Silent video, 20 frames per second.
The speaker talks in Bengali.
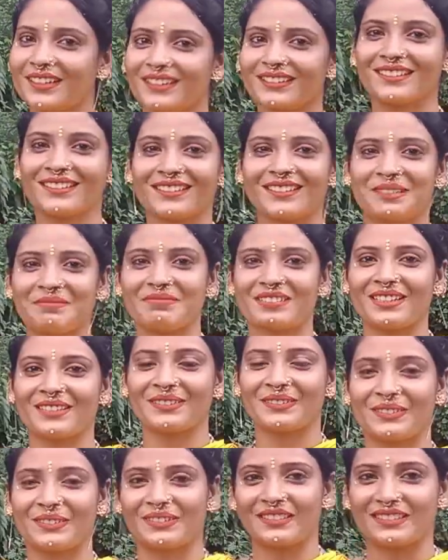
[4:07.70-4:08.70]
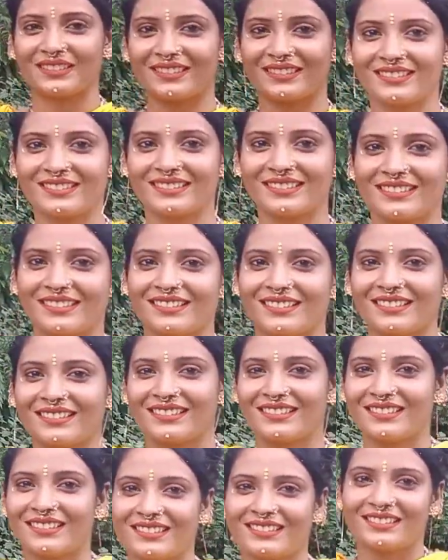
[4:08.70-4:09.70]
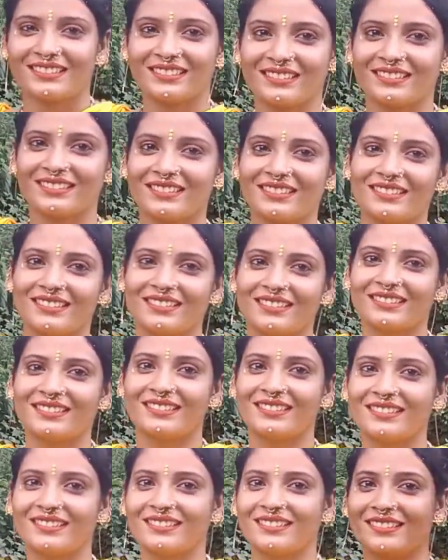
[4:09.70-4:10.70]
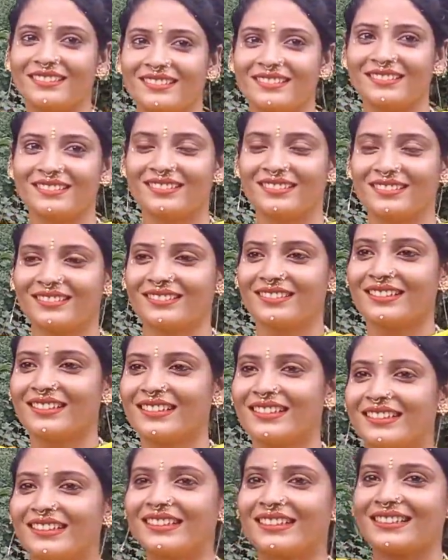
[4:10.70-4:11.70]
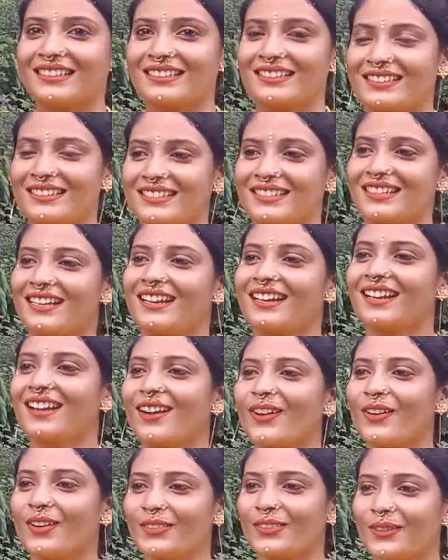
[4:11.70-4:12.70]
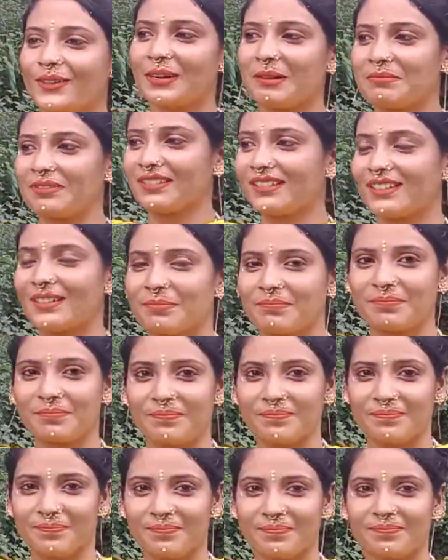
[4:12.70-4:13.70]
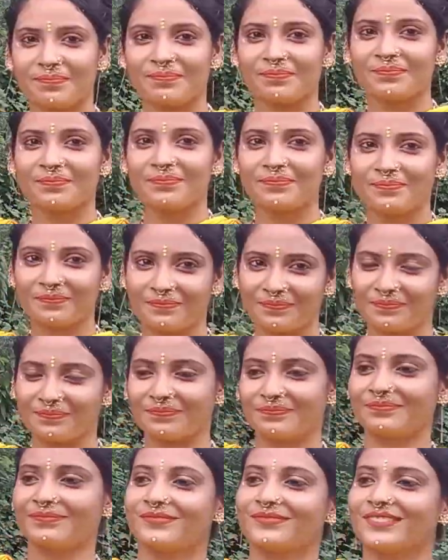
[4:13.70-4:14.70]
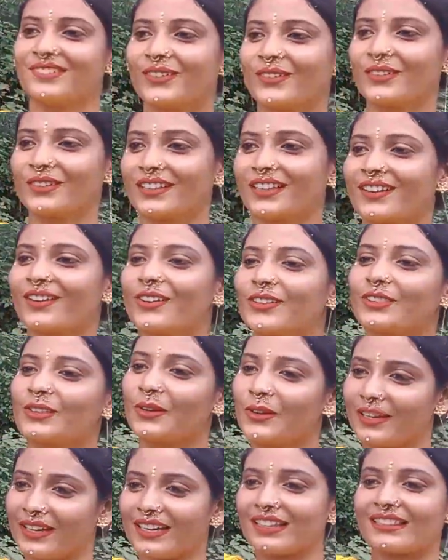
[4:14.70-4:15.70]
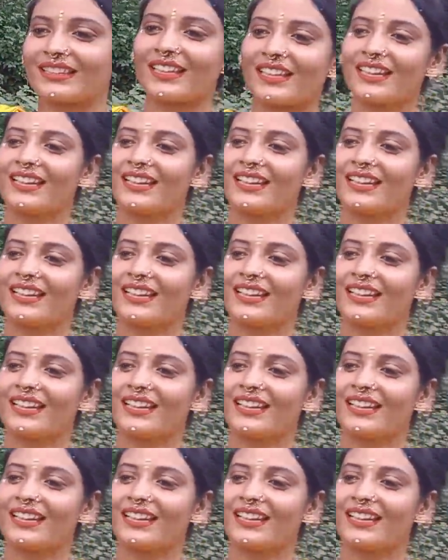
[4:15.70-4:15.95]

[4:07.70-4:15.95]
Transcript: আপনাদের হ্যাঁ, মধ্যে তো পুরুষেরা মানে অনেক শৌখিন এরা স্ত্রীর কামাই খায় আরো একাধিক বিয়ে করে আমাকে কোনোভাবে কি আপনাদের